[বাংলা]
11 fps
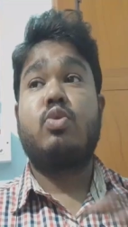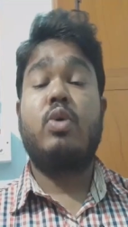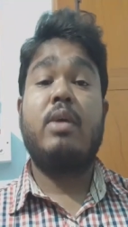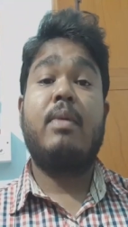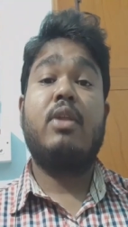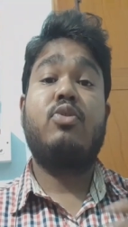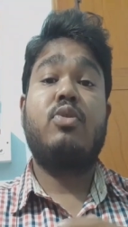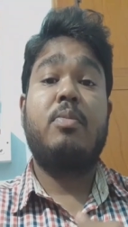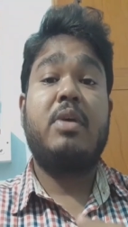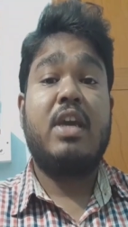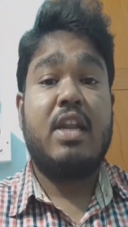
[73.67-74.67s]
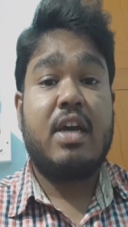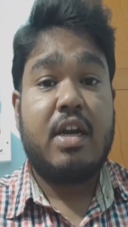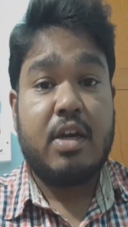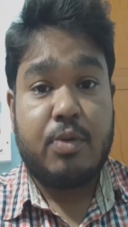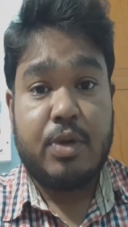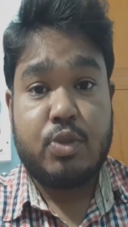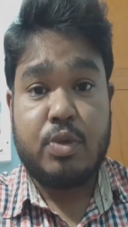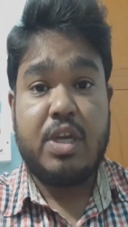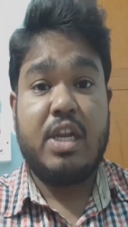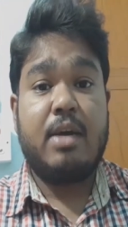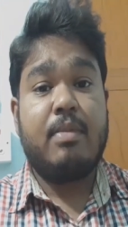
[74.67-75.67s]
তো মাত্র আমি কেনাকাটা করে
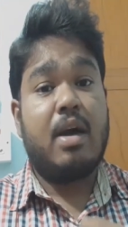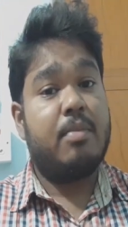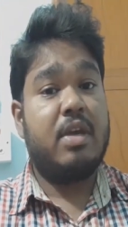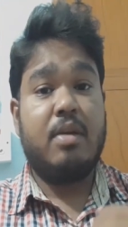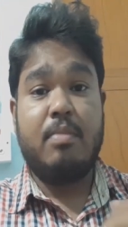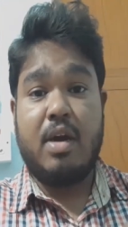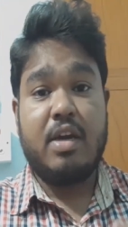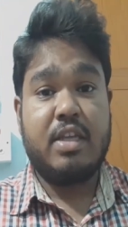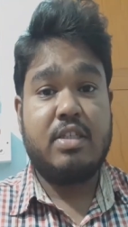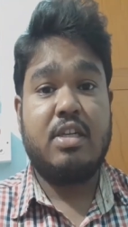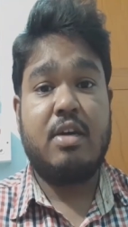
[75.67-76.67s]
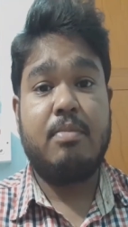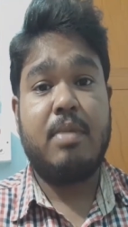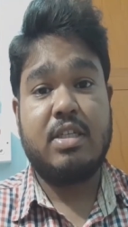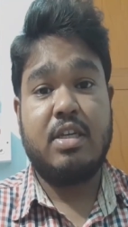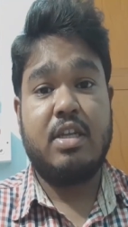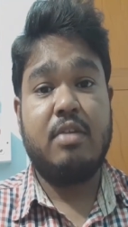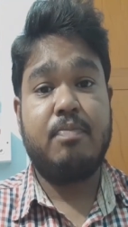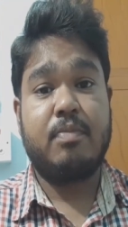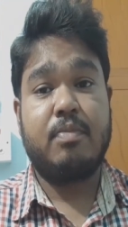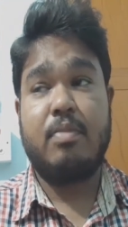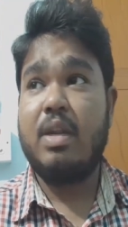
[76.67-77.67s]
চলে এলাম আমি আর মা গেছিলাম বাজারে
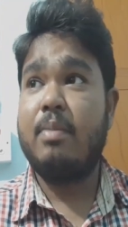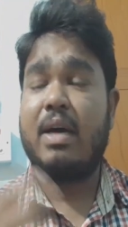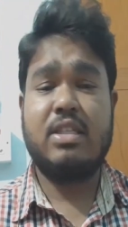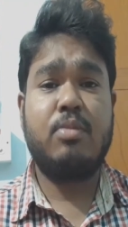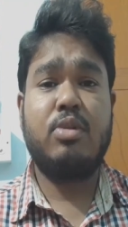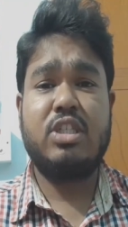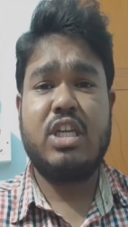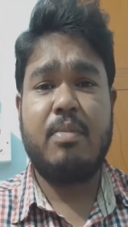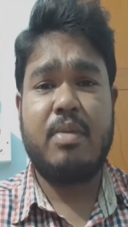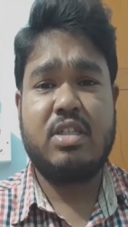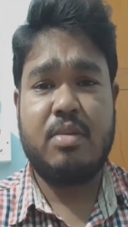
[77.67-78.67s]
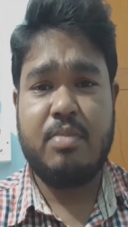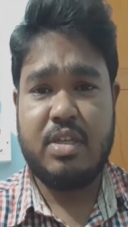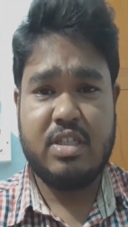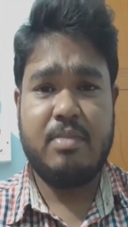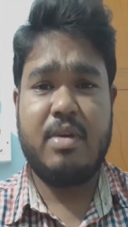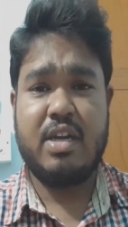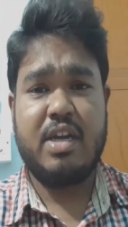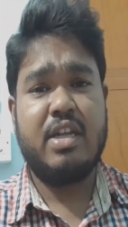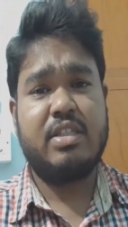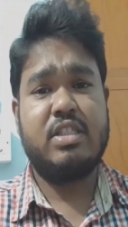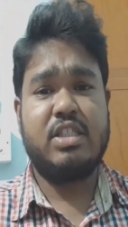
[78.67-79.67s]
মানে বাজার বলতে সামনাসামনি যে
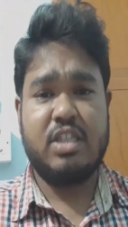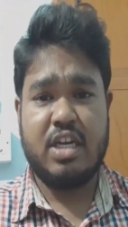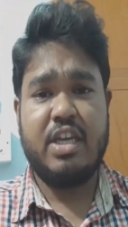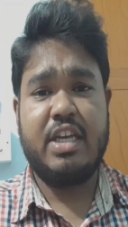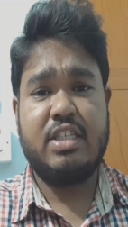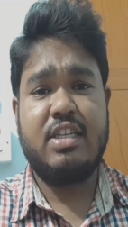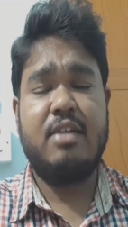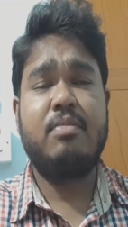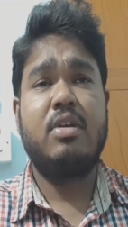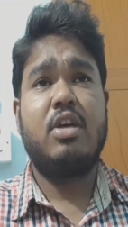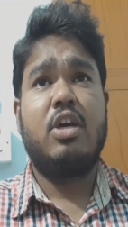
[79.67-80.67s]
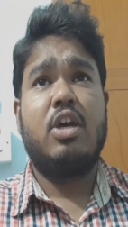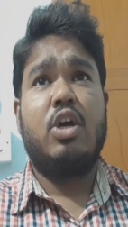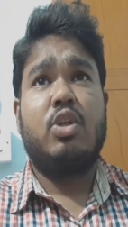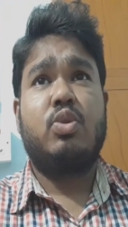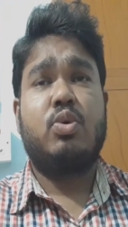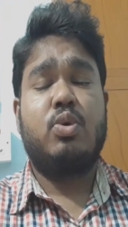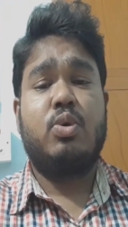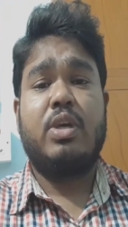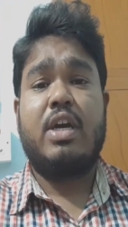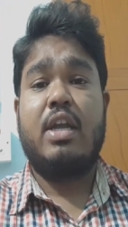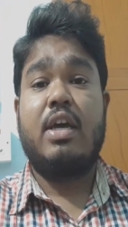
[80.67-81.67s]
মার্কেট আছে সেখানে গেছিলাম তো
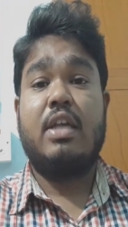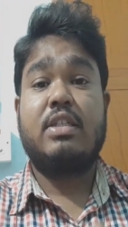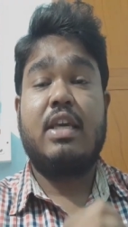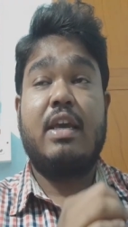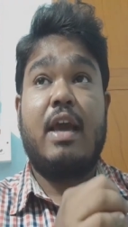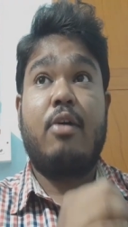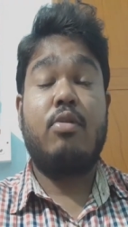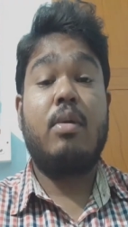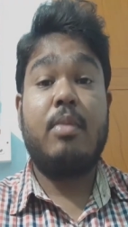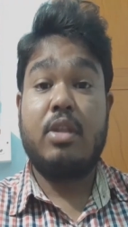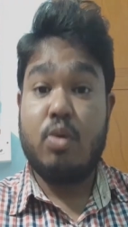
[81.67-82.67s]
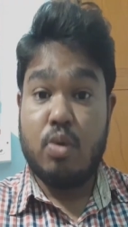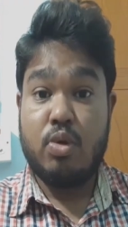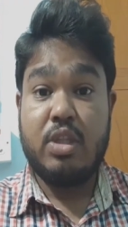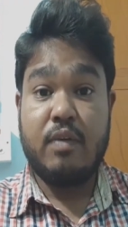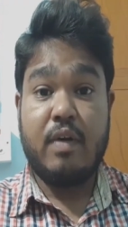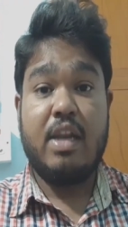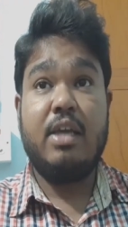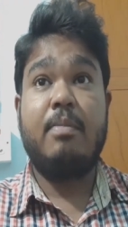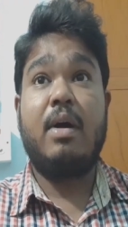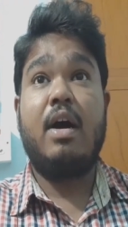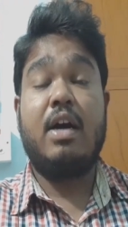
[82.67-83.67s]
এখানে আজকে এখন আমাদের হলো দিওয়ালি
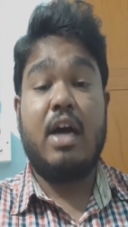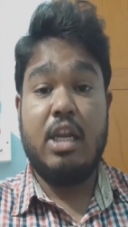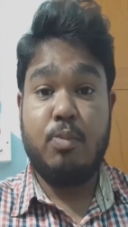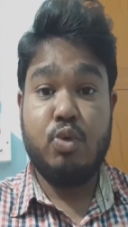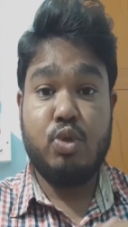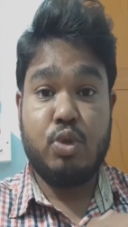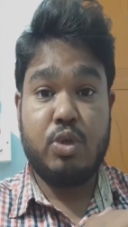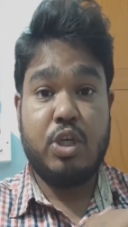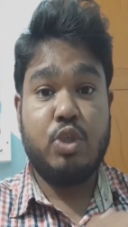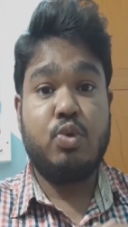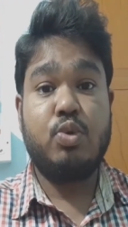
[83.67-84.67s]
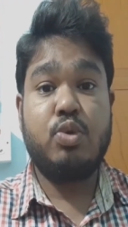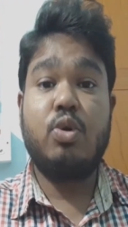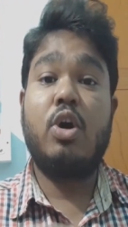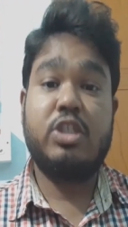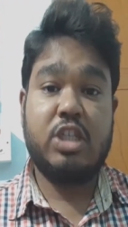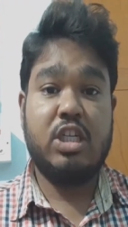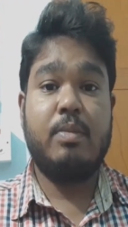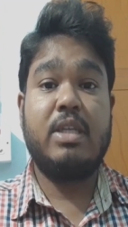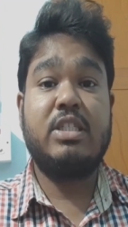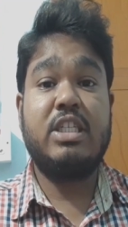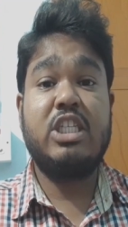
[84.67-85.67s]
বা কালী পুজোর কিছু কিছু ঘর
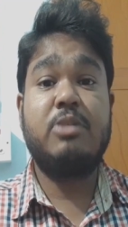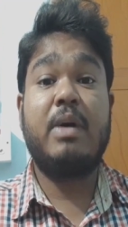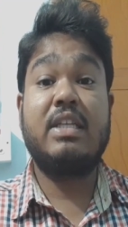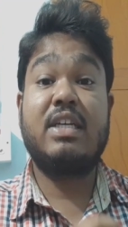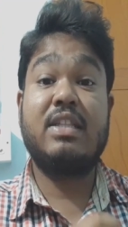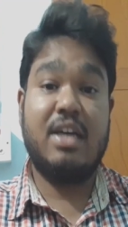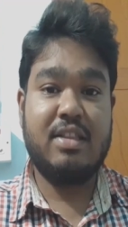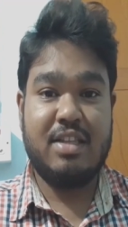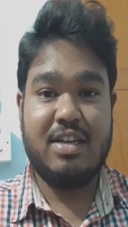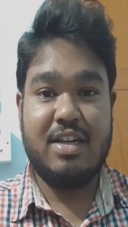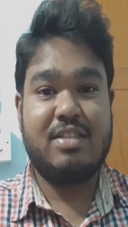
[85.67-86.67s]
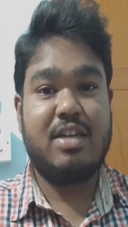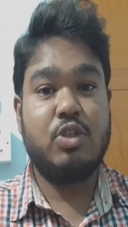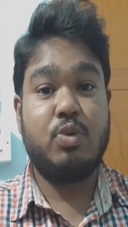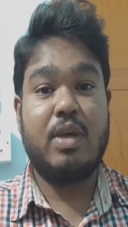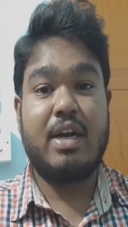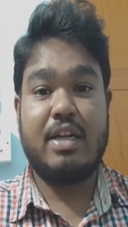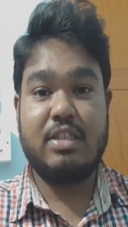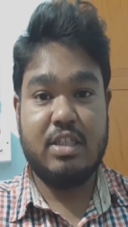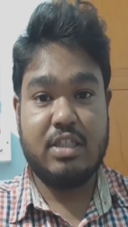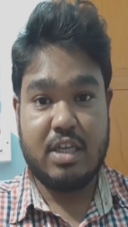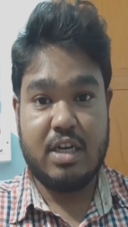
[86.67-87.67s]
সাজাবার জিনিস বা আজকে ধানতেরাস তার জন্য একটা
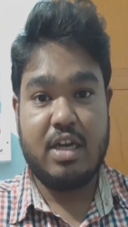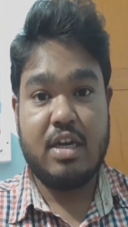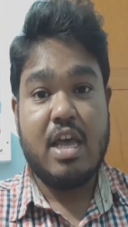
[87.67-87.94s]
জিনিস কেনা